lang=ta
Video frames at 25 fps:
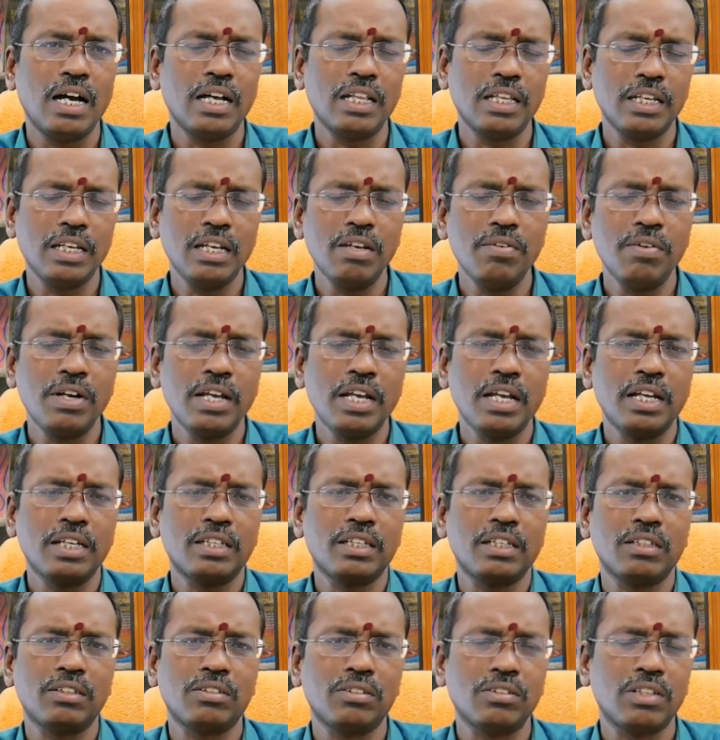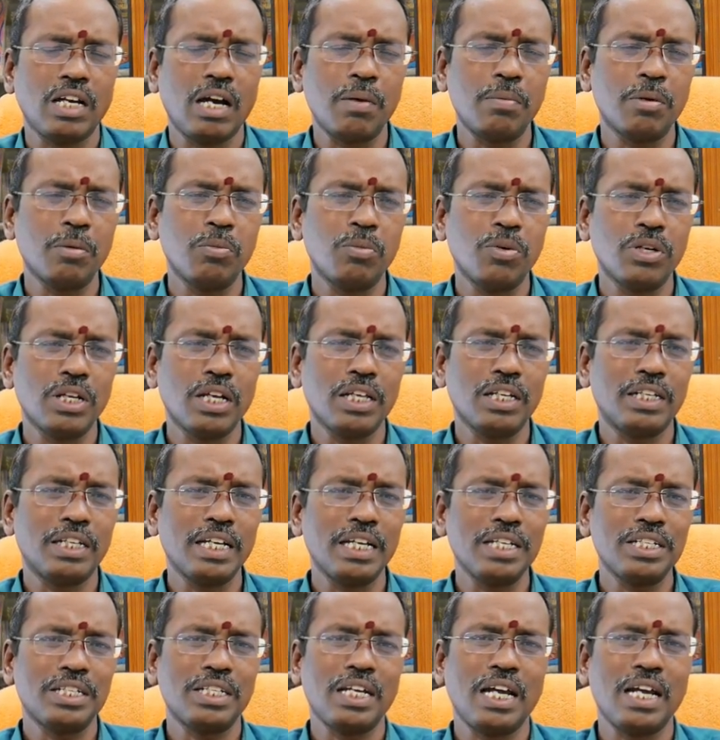அது ஈவினிங் சாப்பிடும்போது அது
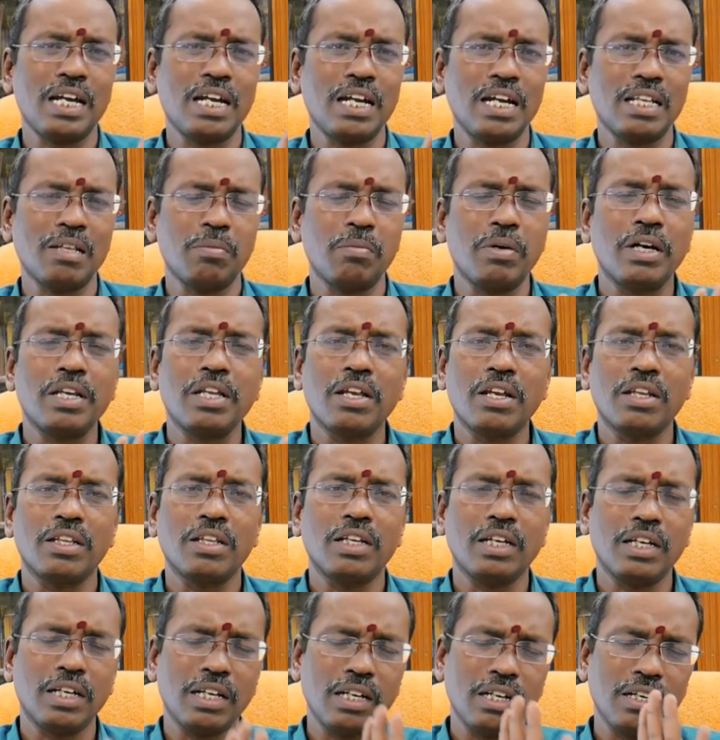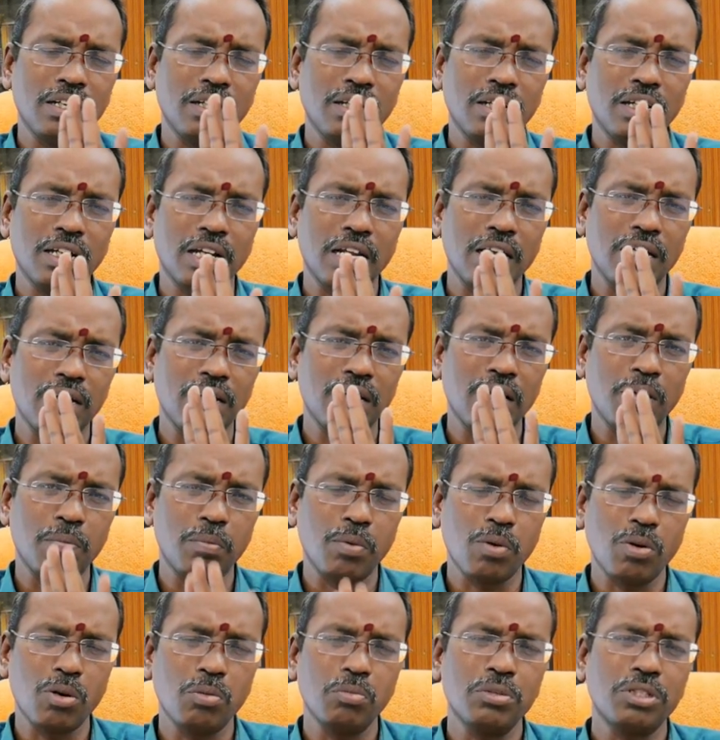டேஸ்ட்டாக இல்லாத மாதிரி இருந்தால் இருக்கிற எல்லா
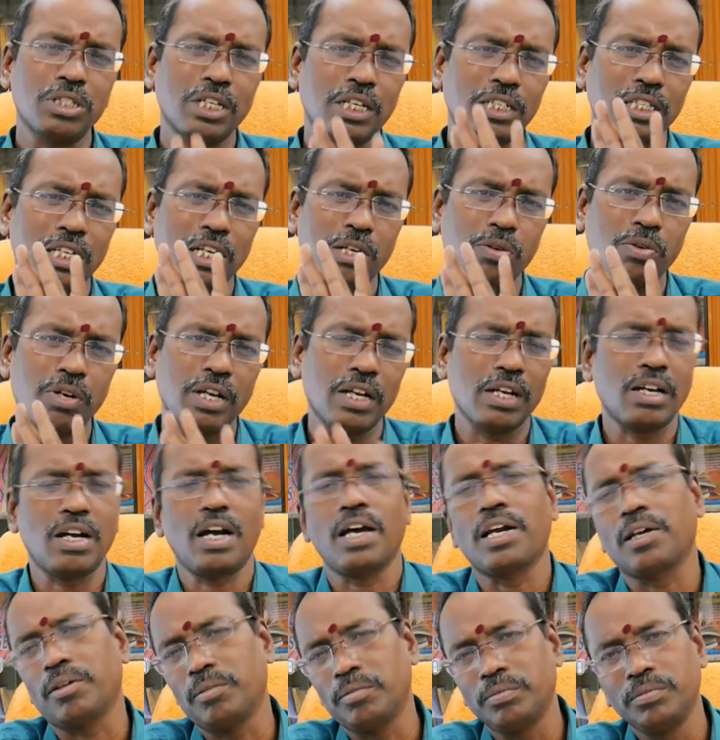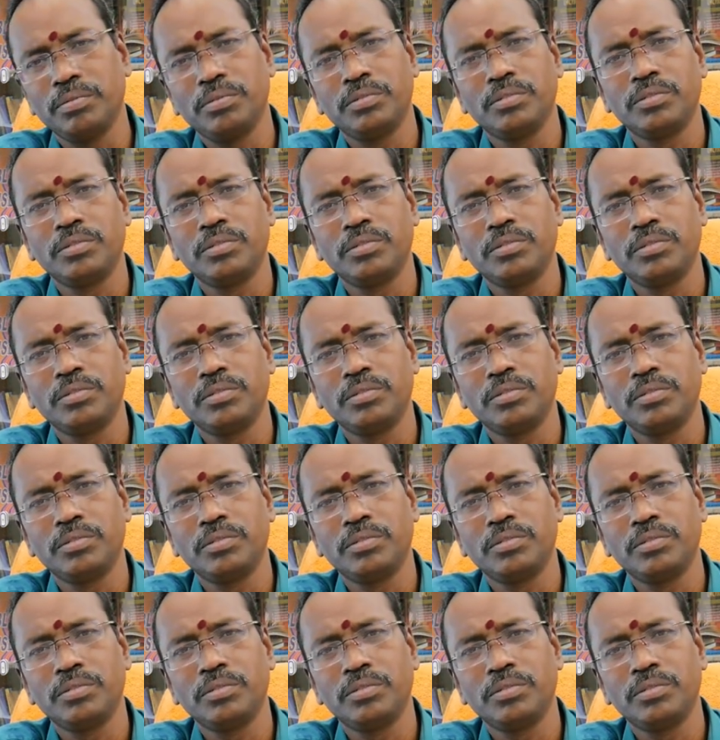பொருளும் சந்திரனுடைய காரகம்